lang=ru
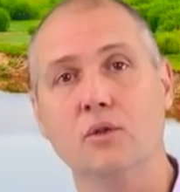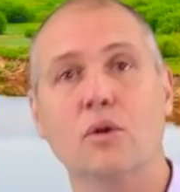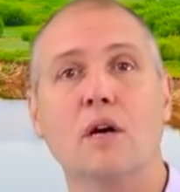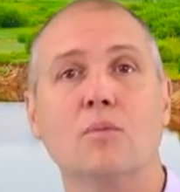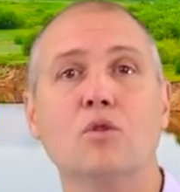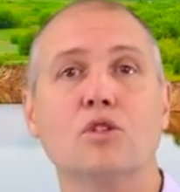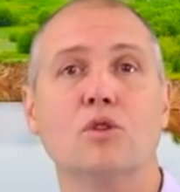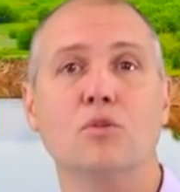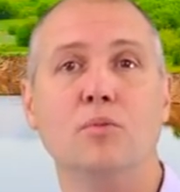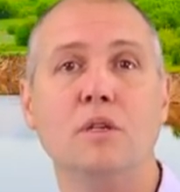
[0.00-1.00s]
Но как
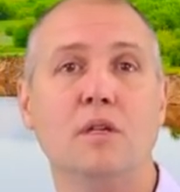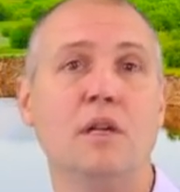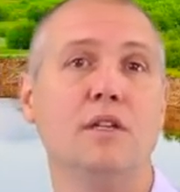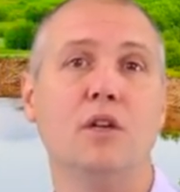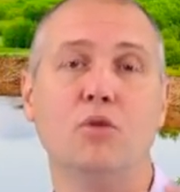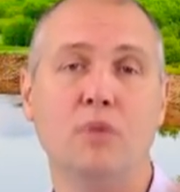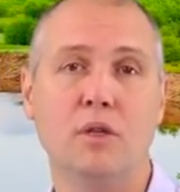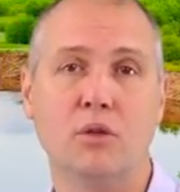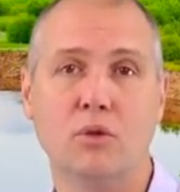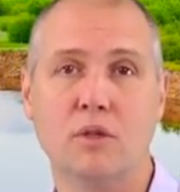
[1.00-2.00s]
можно любить или не
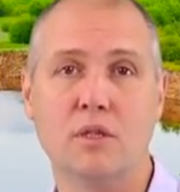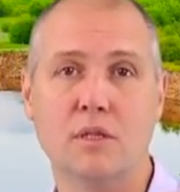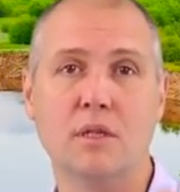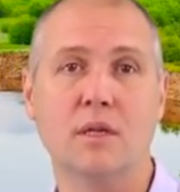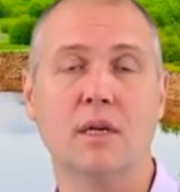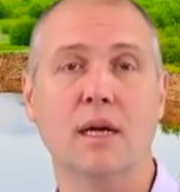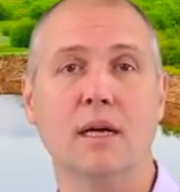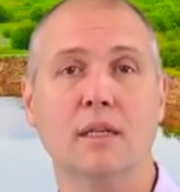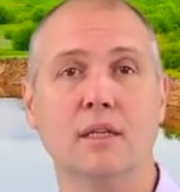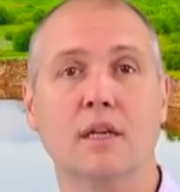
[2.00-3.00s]
любить тот язык,
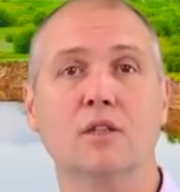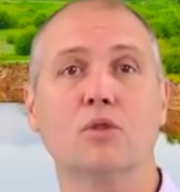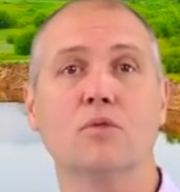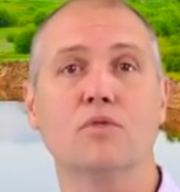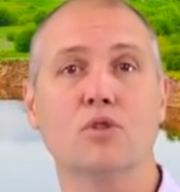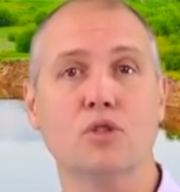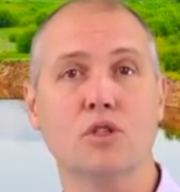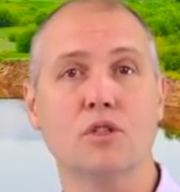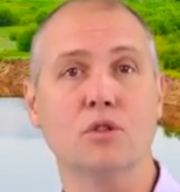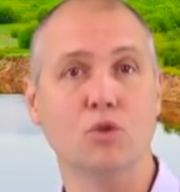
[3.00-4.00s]
на котором всю
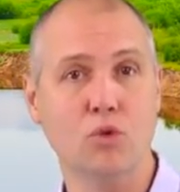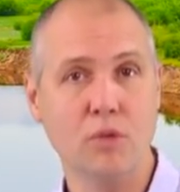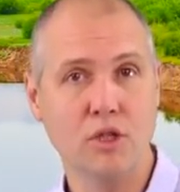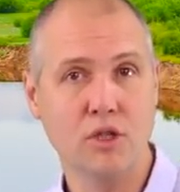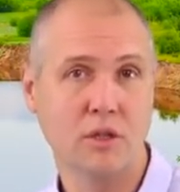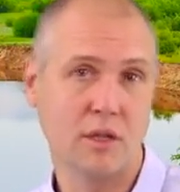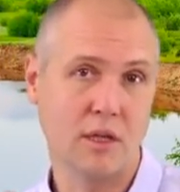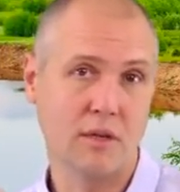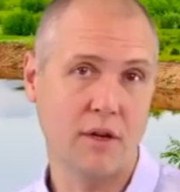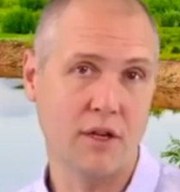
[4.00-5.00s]
жизнь думаешь и
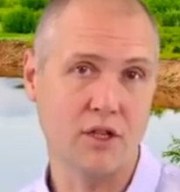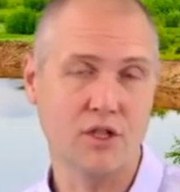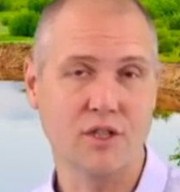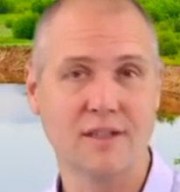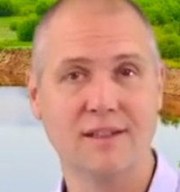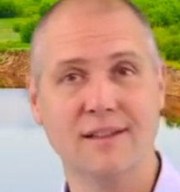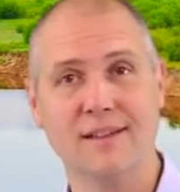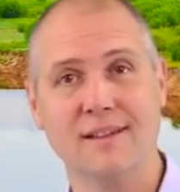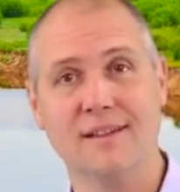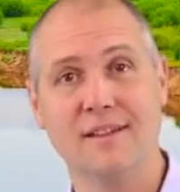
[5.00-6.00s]
говоришь?
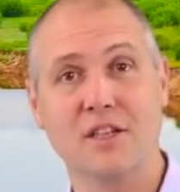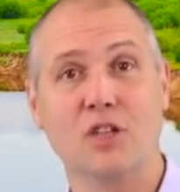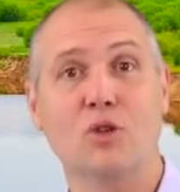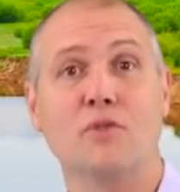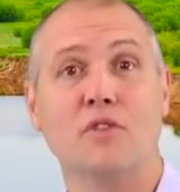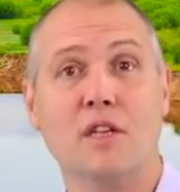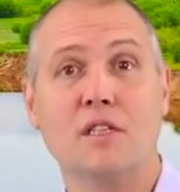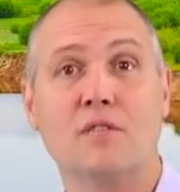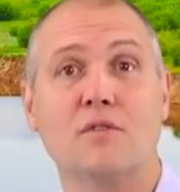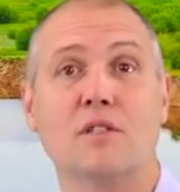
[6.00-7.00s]
На котором в
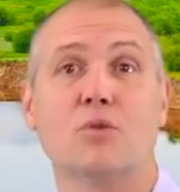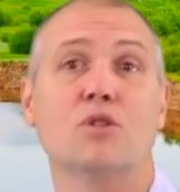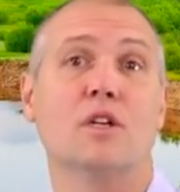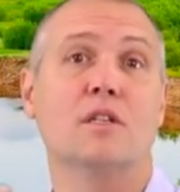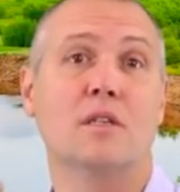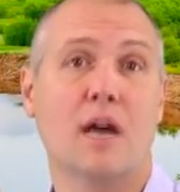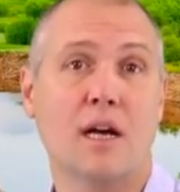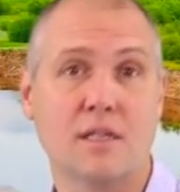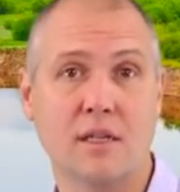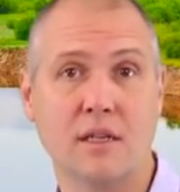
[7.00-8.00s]
детстве слушали
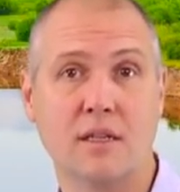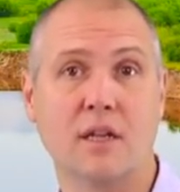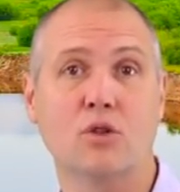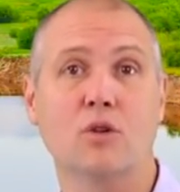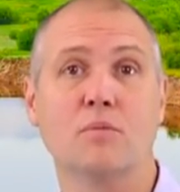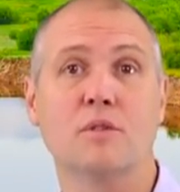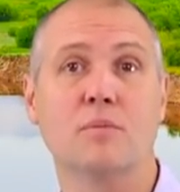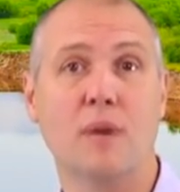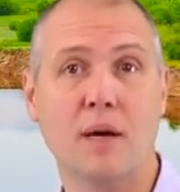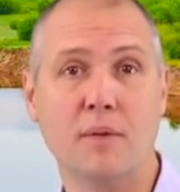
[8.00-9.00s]
сказки и на котором с
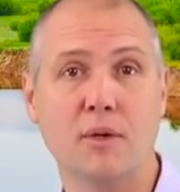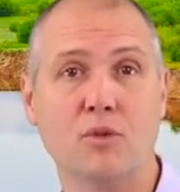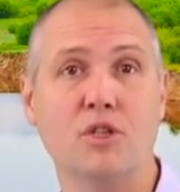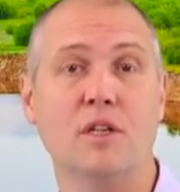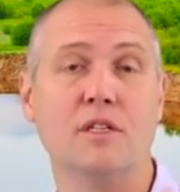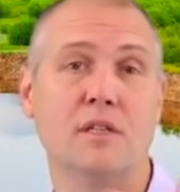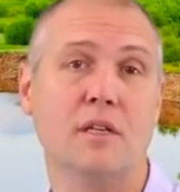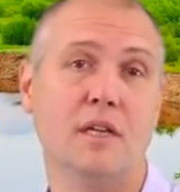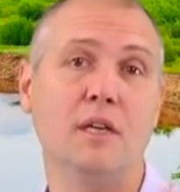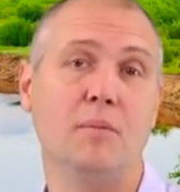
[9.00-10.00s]
мамой учили
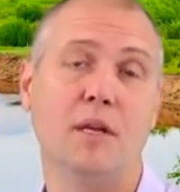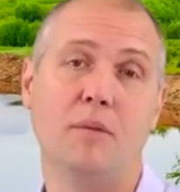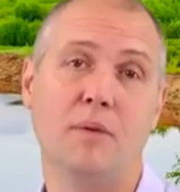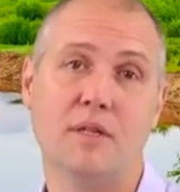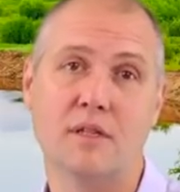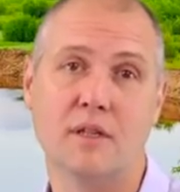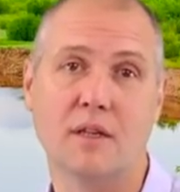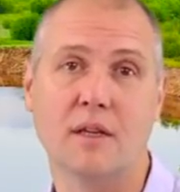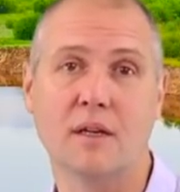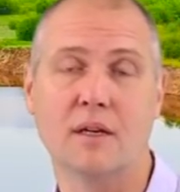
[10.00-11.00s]
стихи и пели
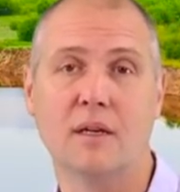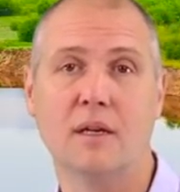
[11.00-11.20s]
песенки?